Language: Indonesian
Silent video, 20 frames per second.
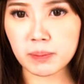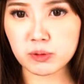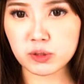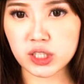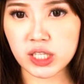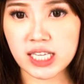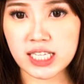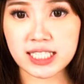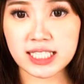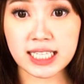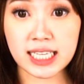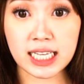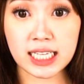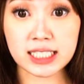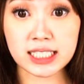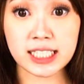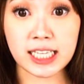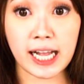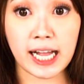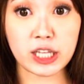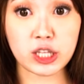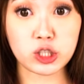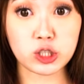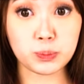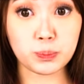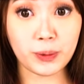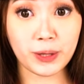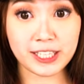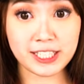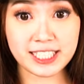mempunyai skill
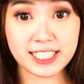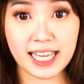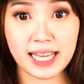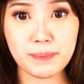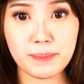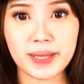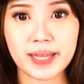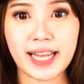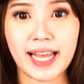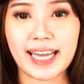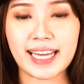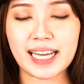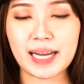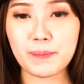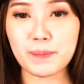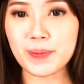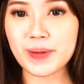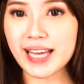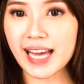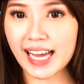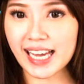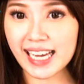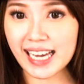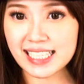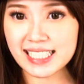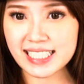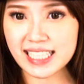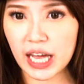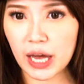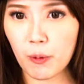100% menaikkan
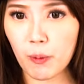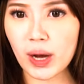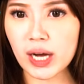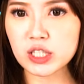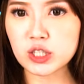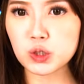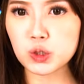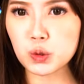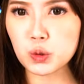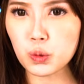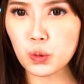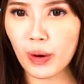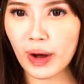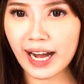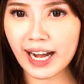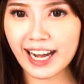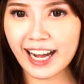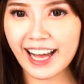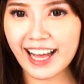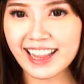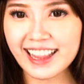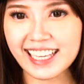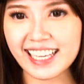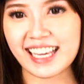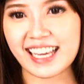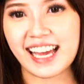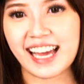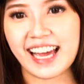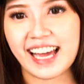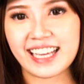biaya sewa dua
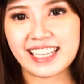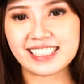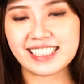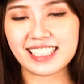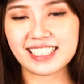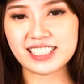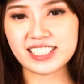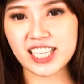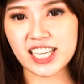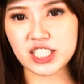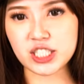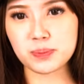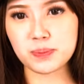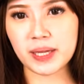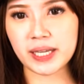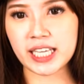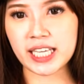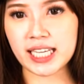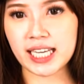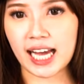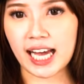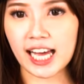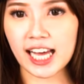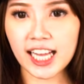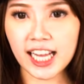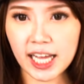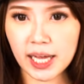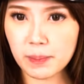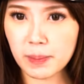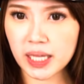kali dan chance pergi ke
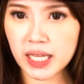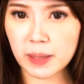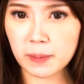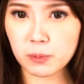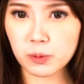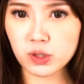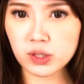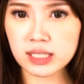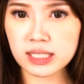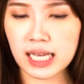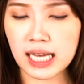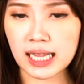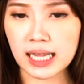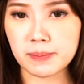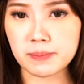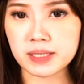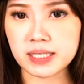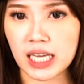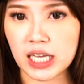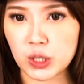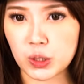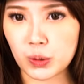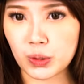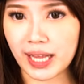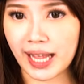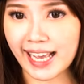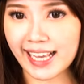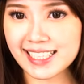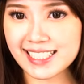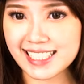area manapun dalam satu
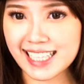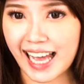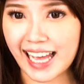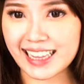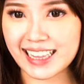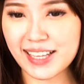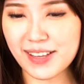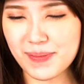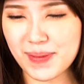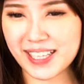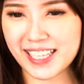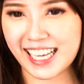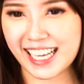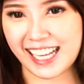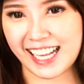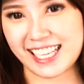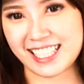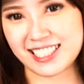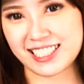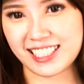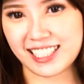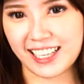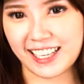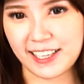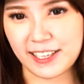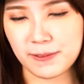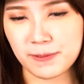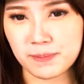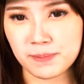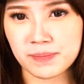line saat tiba di area
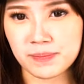sendiri.